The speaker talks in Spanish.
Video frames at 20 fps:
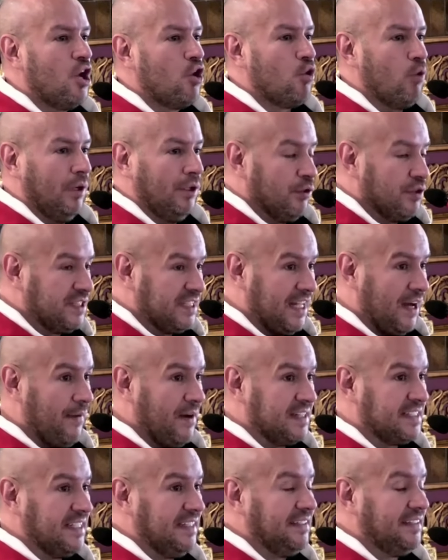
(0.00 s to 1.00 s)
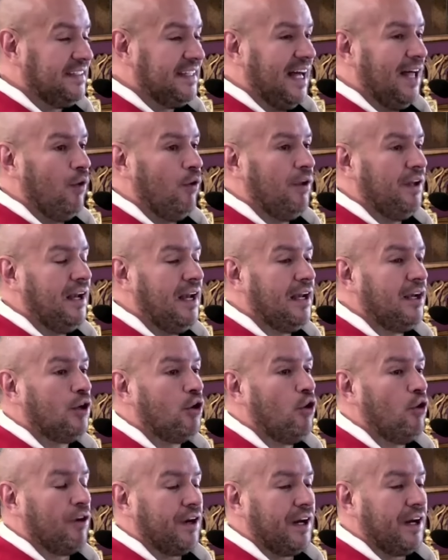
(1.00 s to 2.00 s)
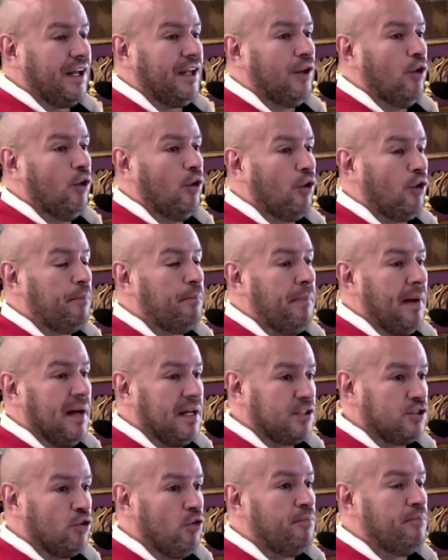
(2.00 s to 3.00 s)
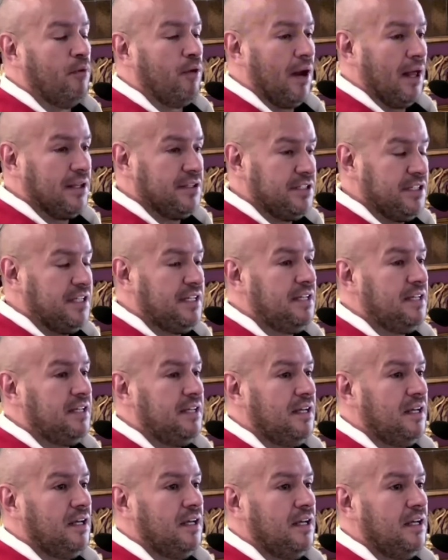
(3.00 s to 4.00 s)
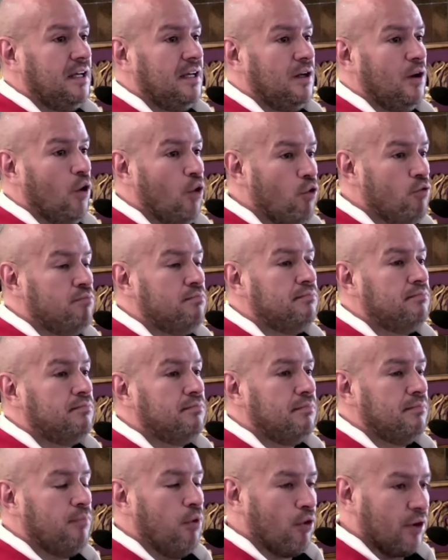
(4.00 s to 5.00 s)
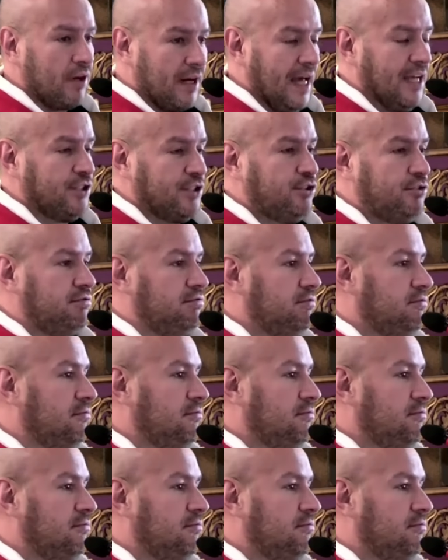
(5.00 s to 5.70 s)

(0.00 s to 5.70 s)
cuando estaba sentado en el corredor pasó por allí un borracho.